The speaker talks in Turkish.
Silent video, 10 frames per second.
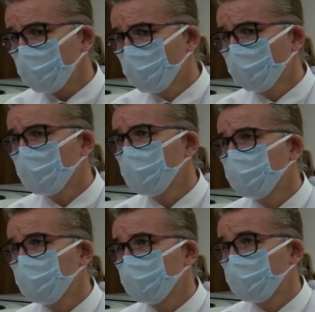
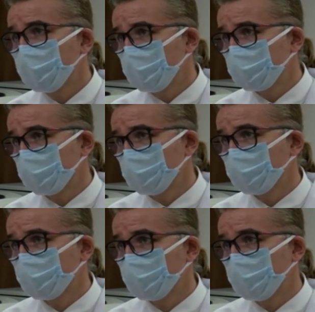Koronavirüs
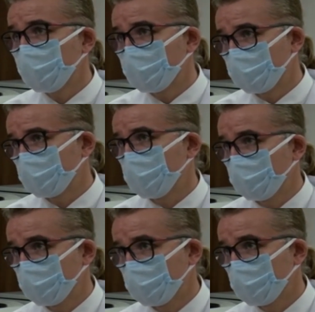maalesef e, bir hareket
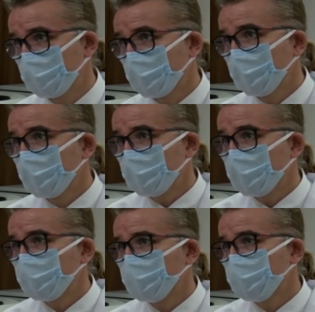halinde.
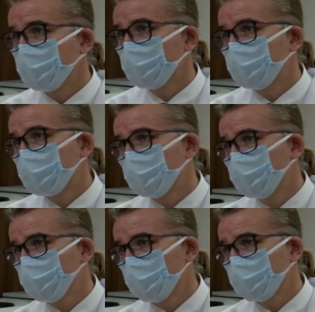Yani e, işte
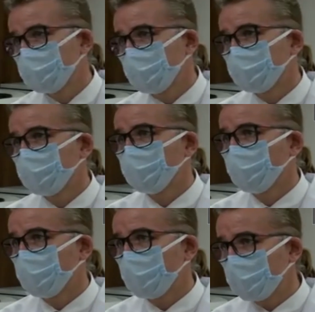büyük şehirden
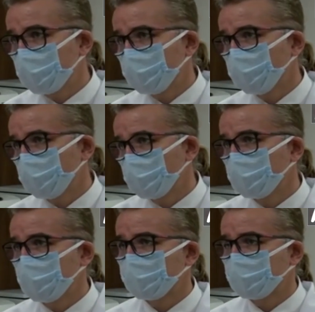köye geldi,
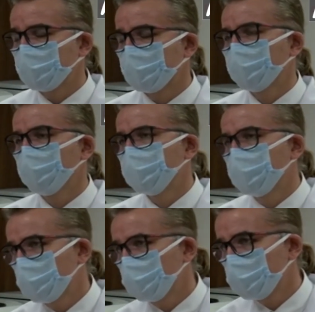köyden tekrar geri büyük
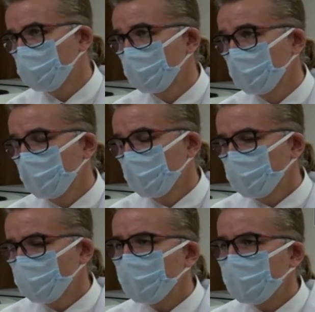şehire dönecek.
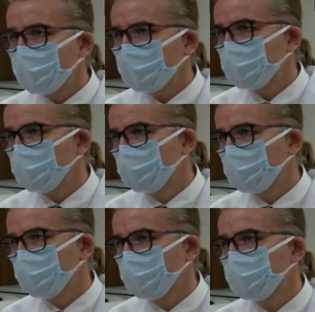Bu hareket
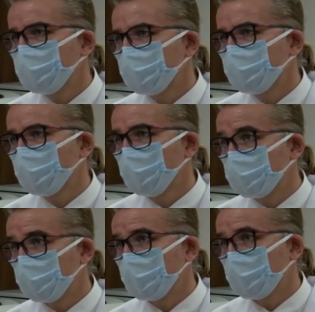e, virüsteki
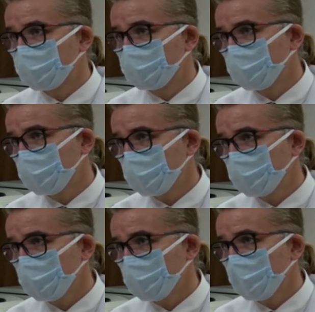bulaşmayı artırdığı
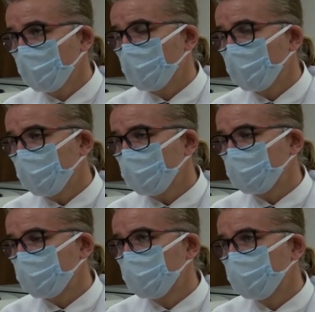gibi aynı
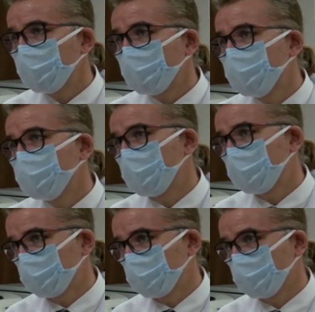zamanda mutasyonu da
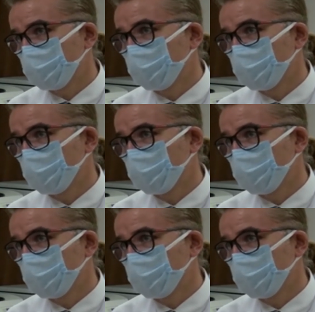artırıyor.